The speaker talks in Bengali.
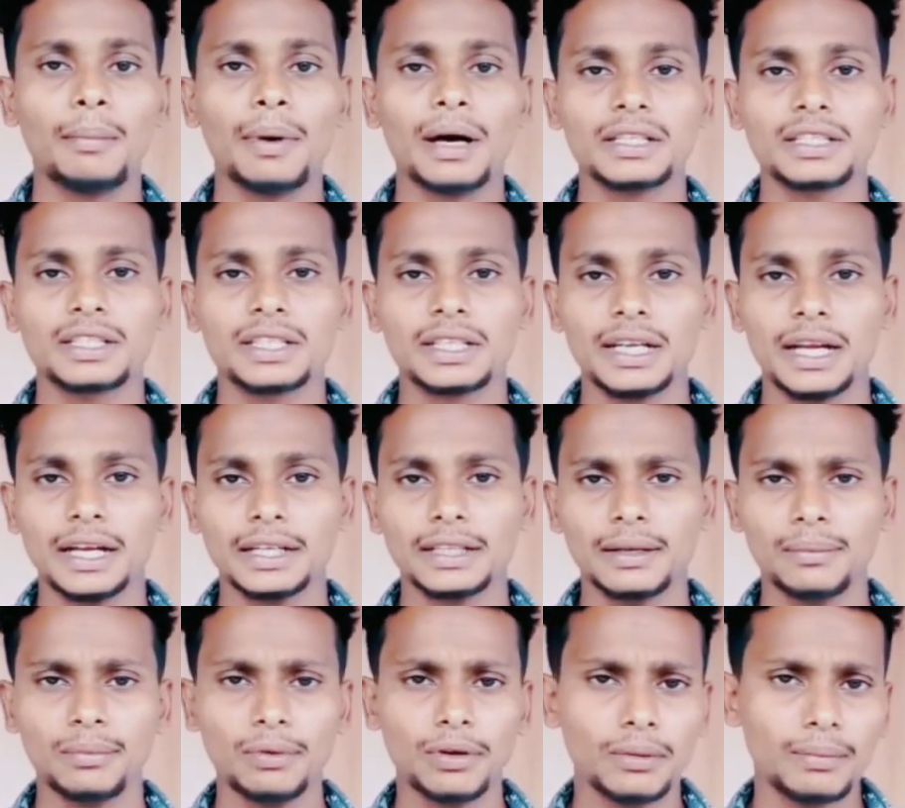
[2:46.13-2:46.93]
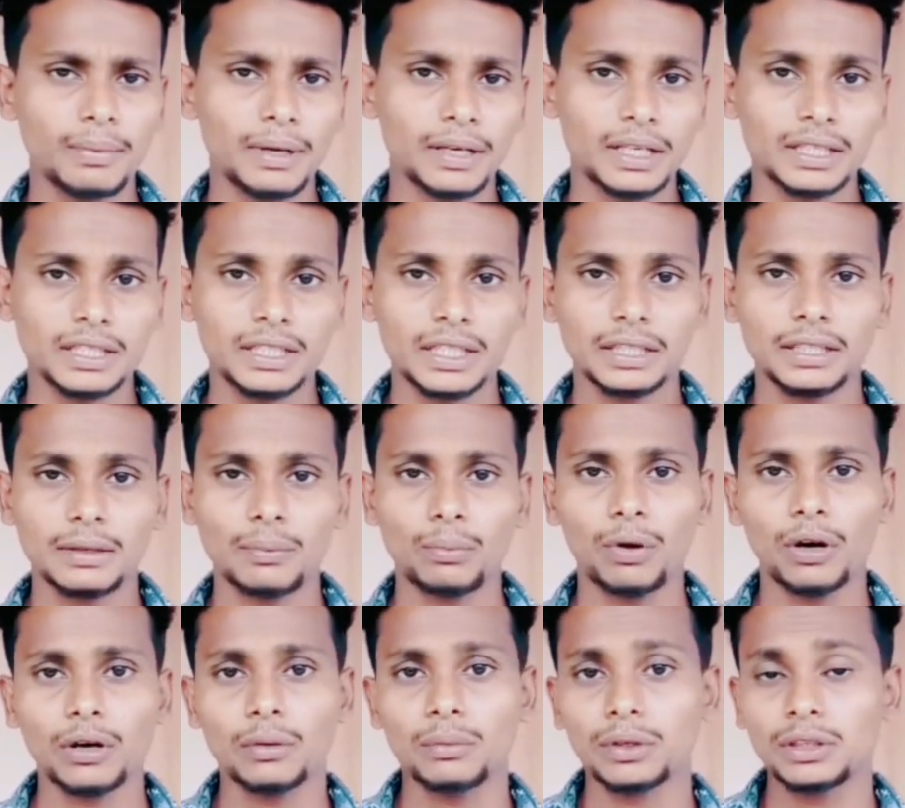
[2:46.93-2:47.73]
বাজিয়ে রাখতে ভুলবেন না
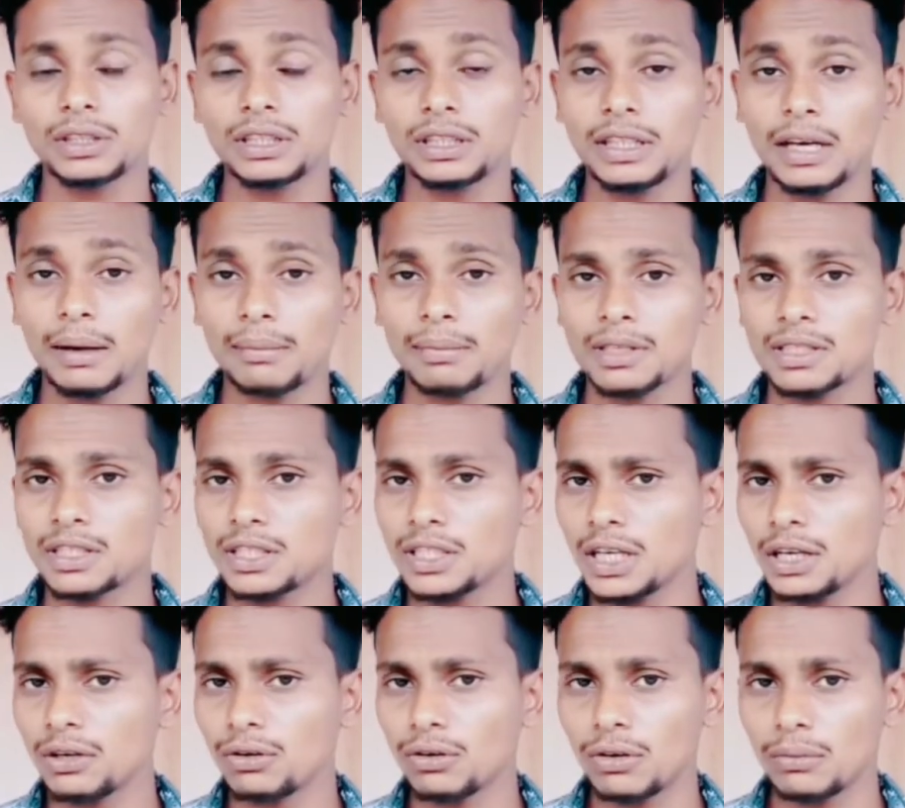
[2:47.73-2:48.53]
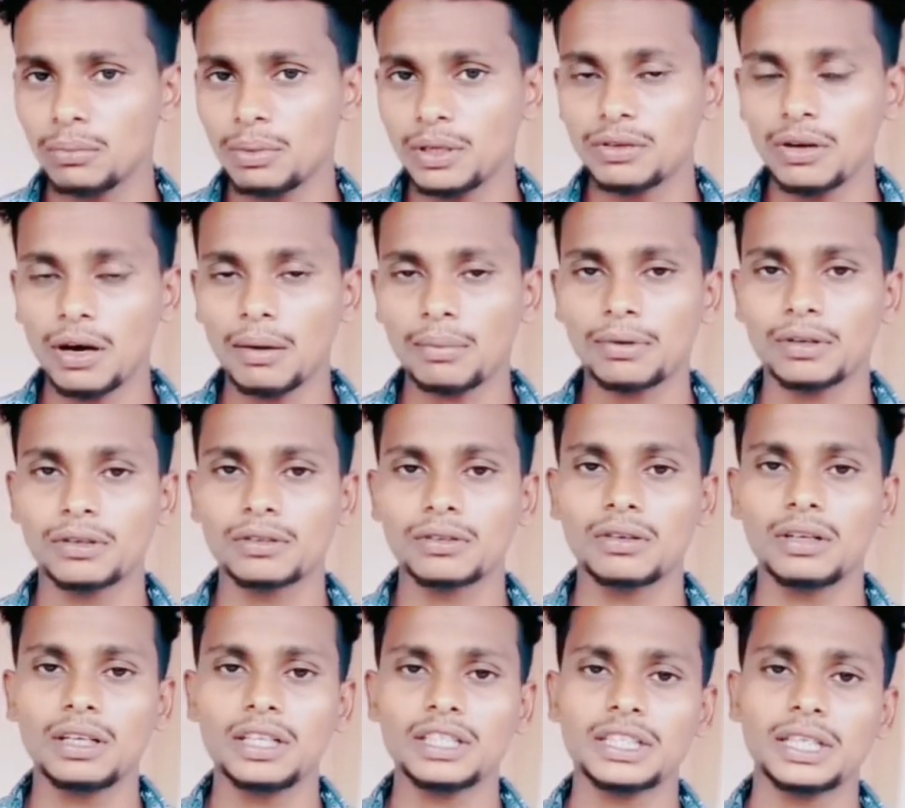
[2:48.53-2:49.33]
যাতে পরবর্তীতে আমরা যে কোনো ভিডিও
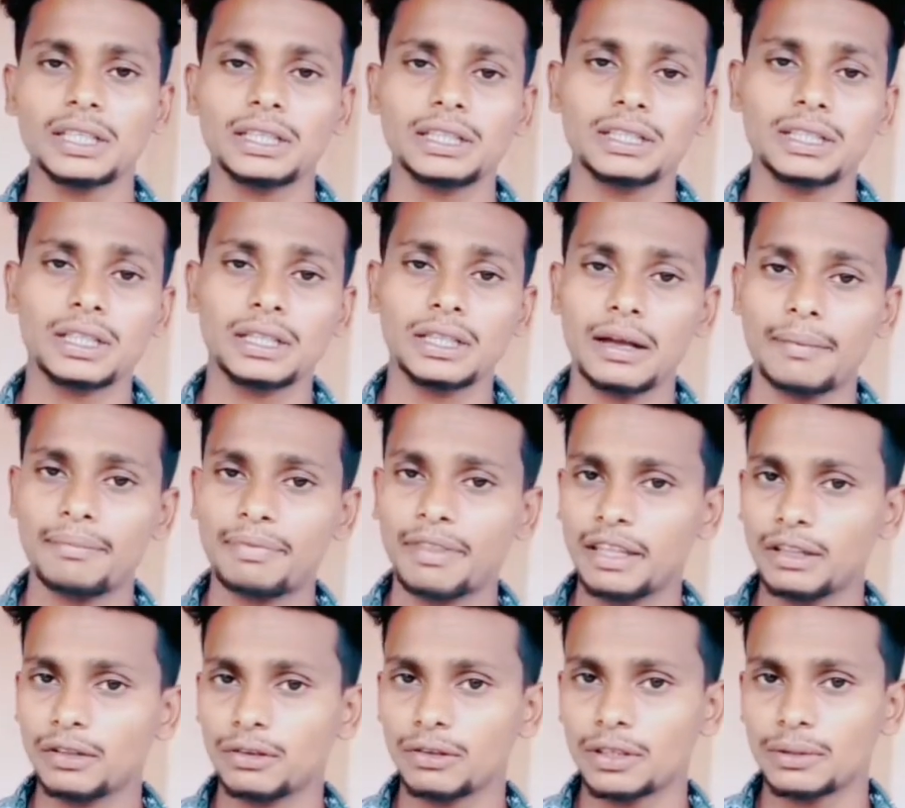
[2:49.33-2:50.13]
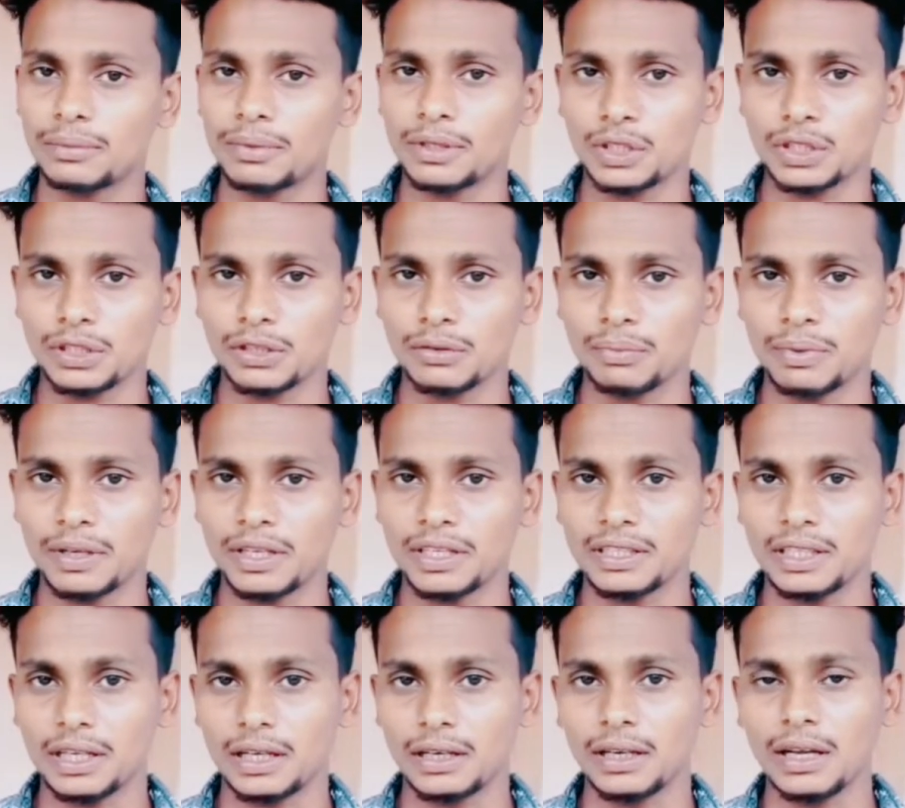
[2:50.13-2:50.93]
আপলোড করলে সাথে সাথে আপনি নোটিফিকেশন
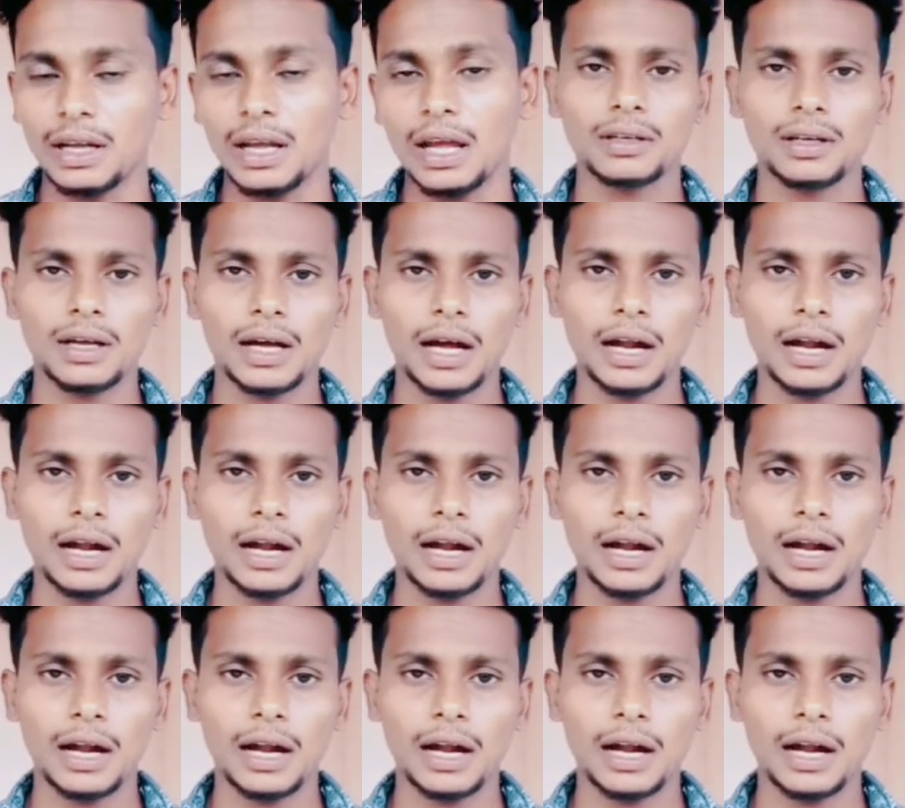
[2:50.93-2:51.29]
পেয়ে যান